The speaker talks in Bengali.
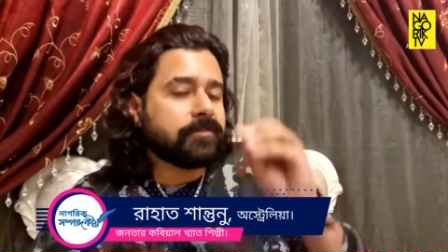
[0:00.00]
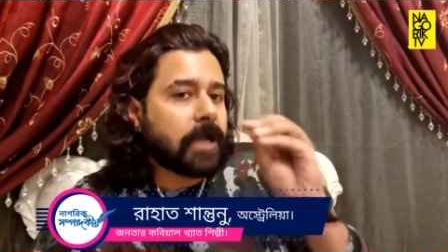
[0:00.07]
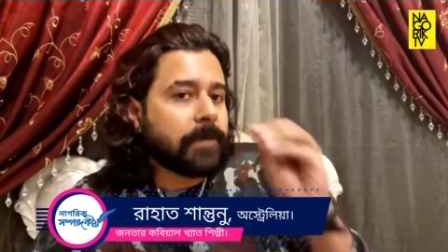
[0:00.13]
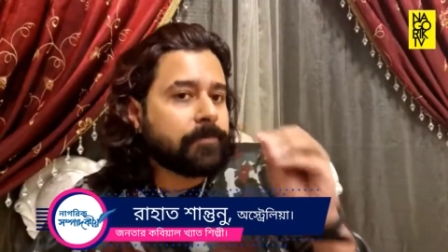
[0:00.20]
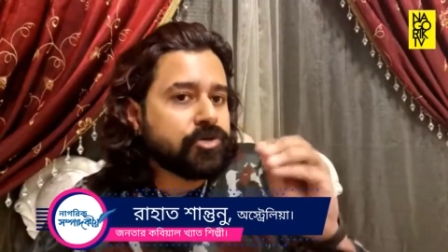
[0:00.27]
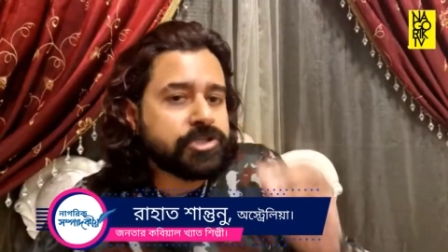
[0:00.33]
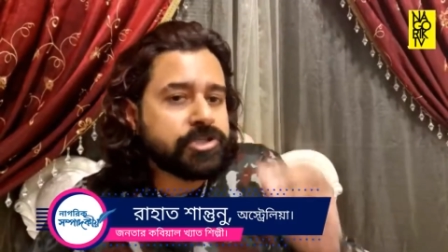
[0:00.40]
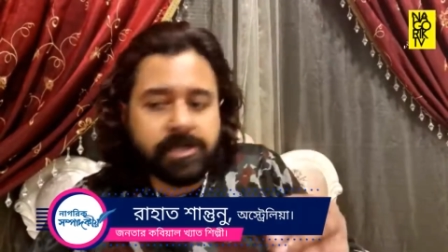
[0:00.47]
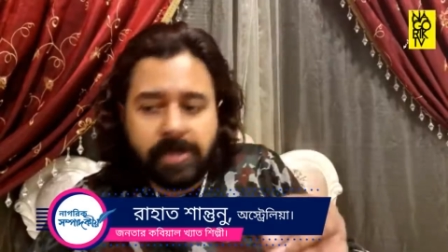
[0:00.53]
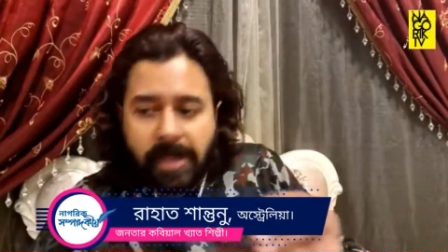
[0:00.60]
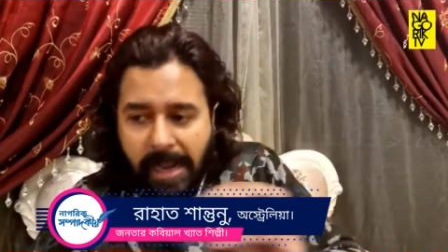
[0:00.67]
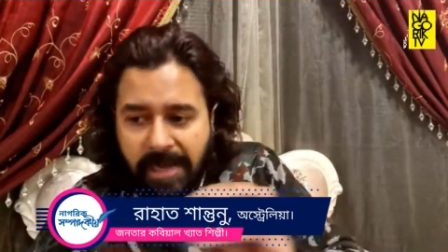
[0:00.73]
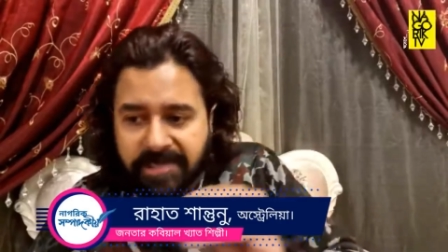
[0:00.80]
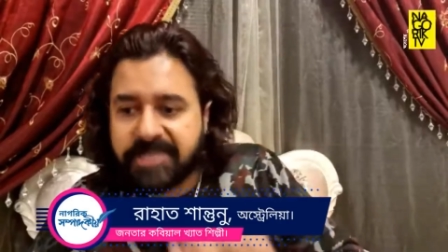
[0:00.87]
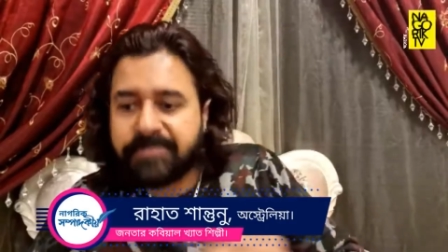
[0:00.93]
তাপসের
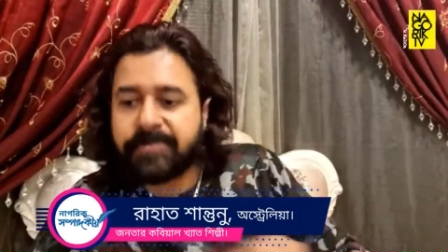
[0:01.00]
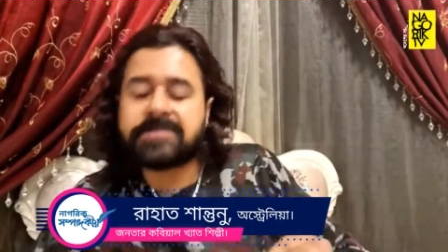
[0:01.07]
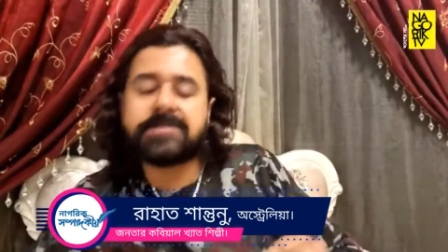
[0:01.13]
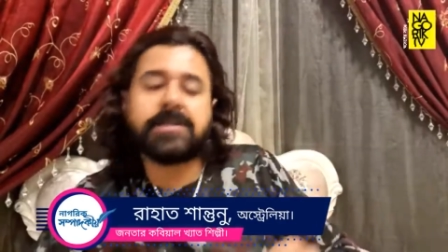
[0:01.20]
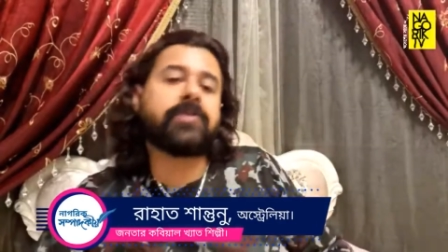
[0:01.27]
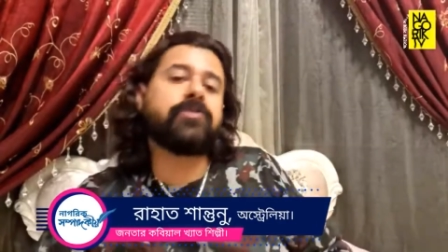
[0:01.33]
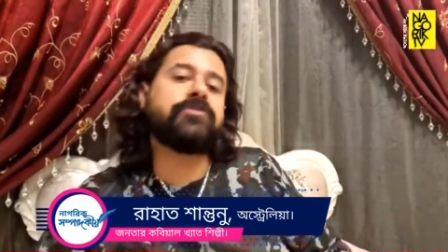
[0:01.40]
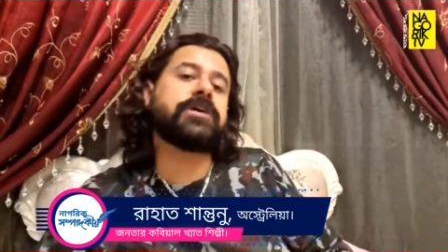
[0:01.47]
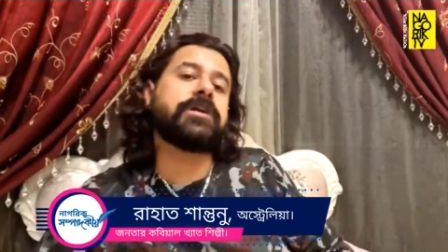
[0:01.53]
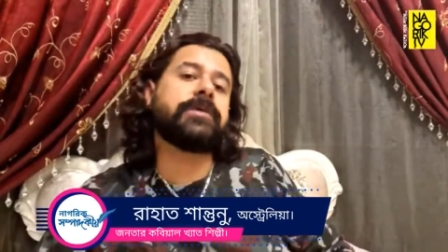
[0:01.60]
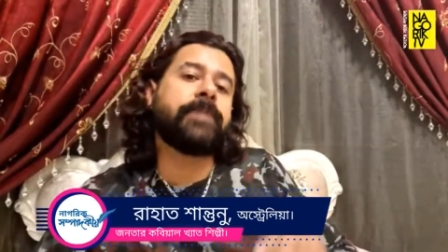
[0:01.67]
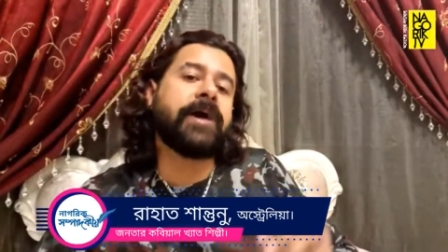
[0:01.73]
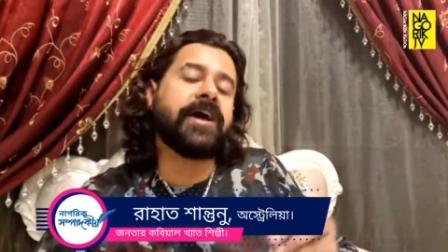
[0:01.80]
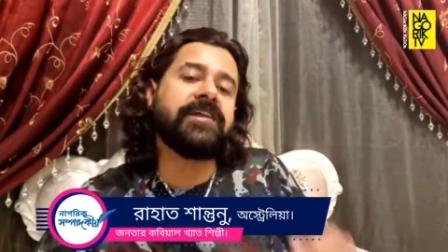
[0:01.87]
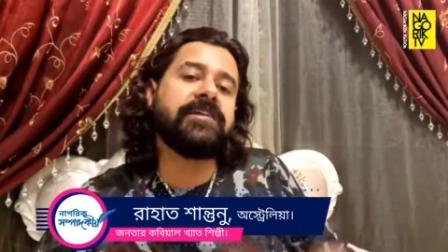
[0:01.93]
আশেপাশে এখন
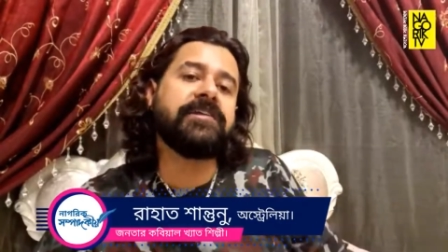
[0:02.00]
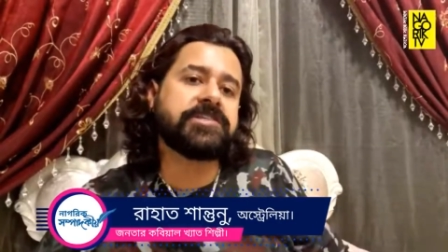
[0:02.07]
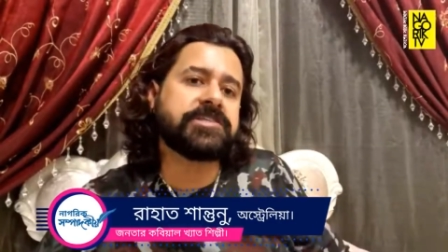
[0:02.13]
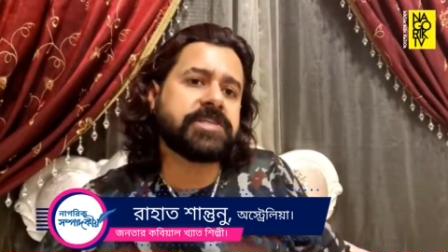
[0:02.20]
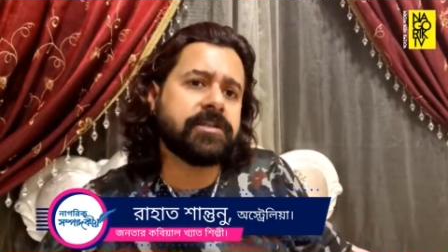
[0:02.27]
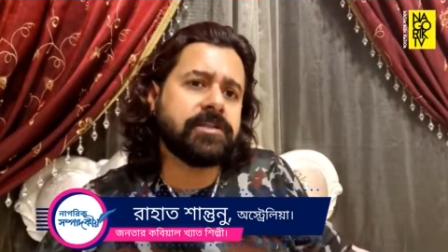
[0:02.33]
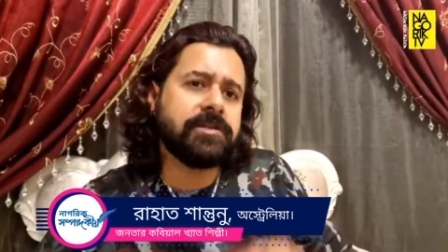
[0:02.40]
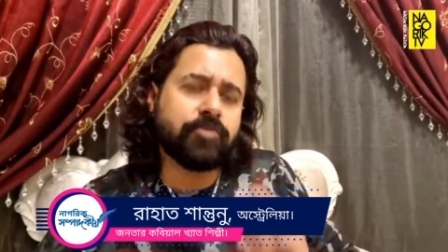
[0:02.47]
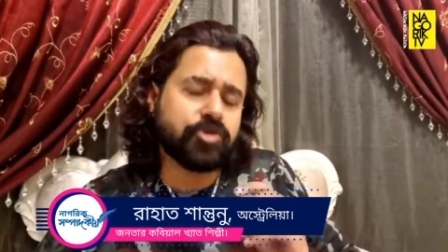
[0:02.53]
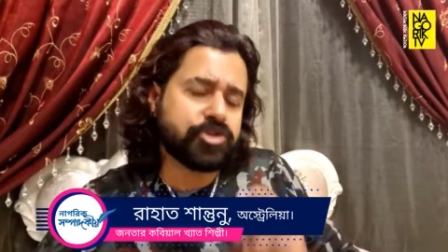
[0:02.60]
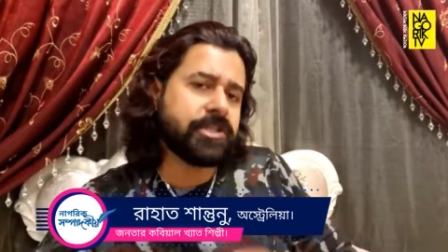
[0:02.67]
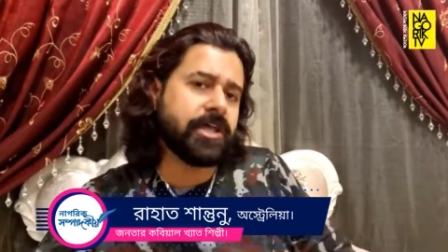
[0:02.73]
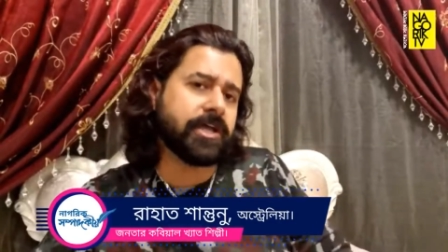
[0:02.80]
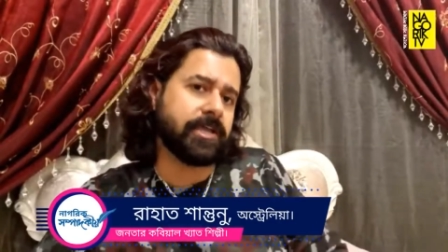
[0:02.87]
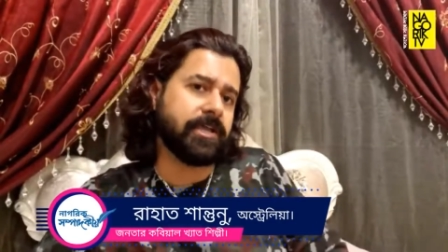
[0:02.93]
যারা পায়ের নিচে সারাদিন
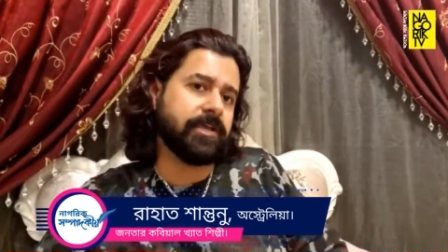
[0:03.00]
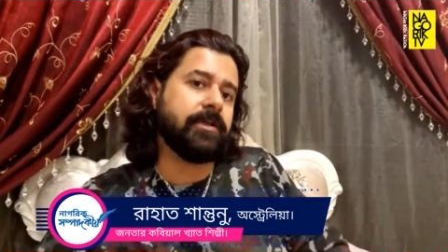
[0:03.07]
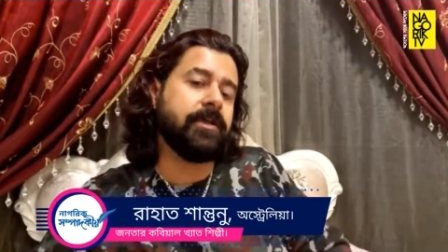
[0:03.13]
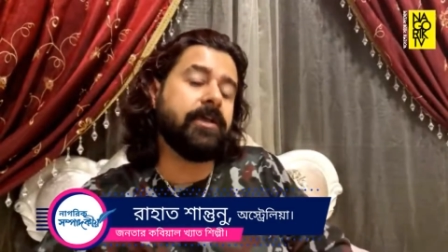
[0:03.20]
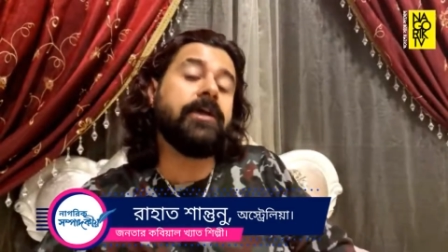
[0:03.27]
বসে থাকে